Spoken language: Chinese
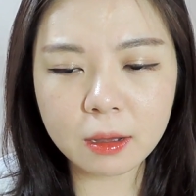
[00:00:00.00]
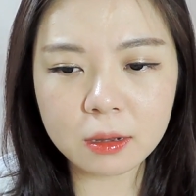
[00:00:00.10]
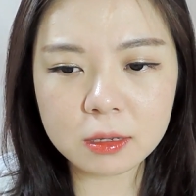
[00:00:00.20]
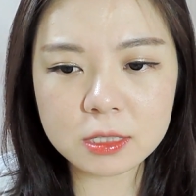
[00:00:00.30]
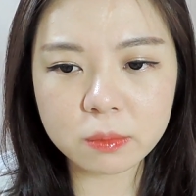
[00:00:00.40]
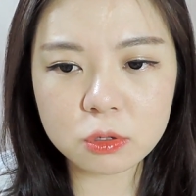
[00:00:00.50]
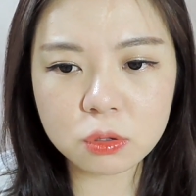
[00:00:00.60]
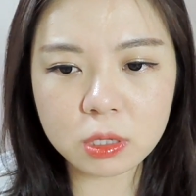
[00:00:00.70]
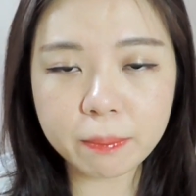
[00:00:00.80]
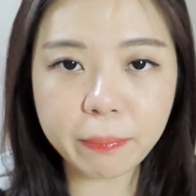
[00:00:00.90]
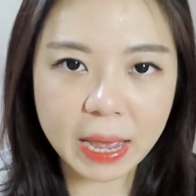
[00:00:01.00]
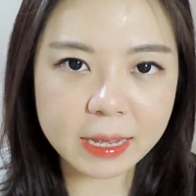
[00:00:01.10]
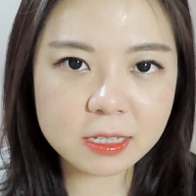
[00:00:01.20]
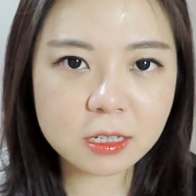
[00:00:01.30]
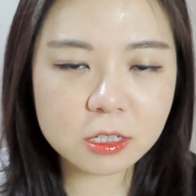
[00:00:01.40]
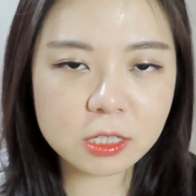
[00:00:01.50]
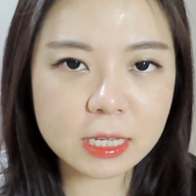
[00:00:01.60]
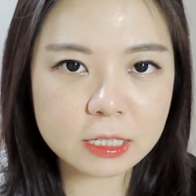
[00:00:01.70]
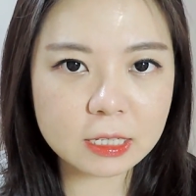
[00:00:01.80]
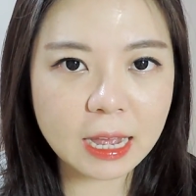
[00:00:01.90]
呃，怎么说呢？白色是
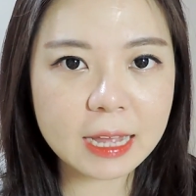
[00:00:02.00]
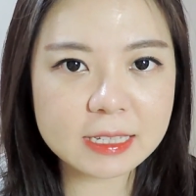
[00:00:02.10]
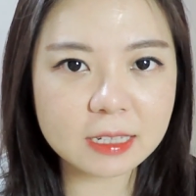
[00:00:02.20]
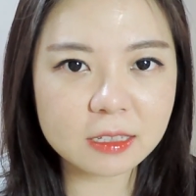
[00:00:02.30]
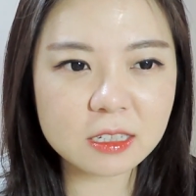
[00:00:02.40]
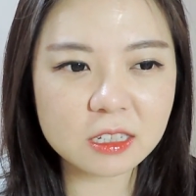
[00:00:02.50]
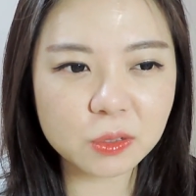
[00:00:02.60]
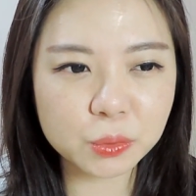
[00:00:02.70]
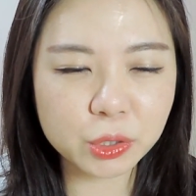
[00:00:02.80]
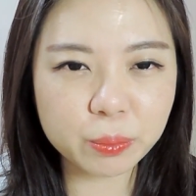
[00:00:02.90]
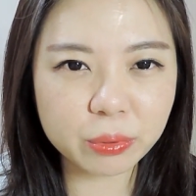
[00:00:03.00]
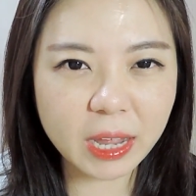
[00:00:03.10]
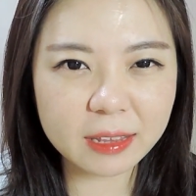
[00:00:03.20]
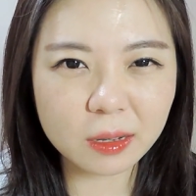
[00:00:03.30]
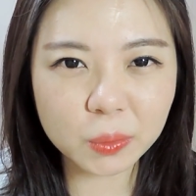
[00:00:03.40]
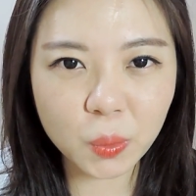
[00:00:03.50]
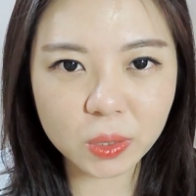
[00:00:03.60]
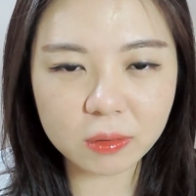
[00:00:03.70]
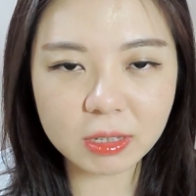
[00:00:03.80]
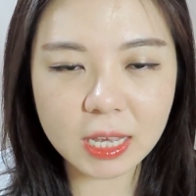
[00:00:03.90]
在其他几个季节我觉得不太能
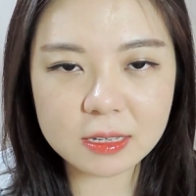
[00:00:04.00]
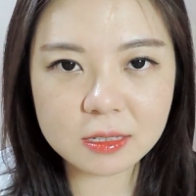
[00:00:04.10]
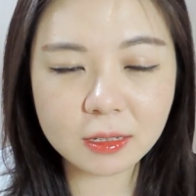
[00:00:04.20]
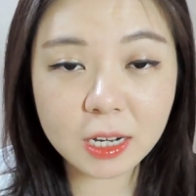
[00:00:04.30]
用到的颜色，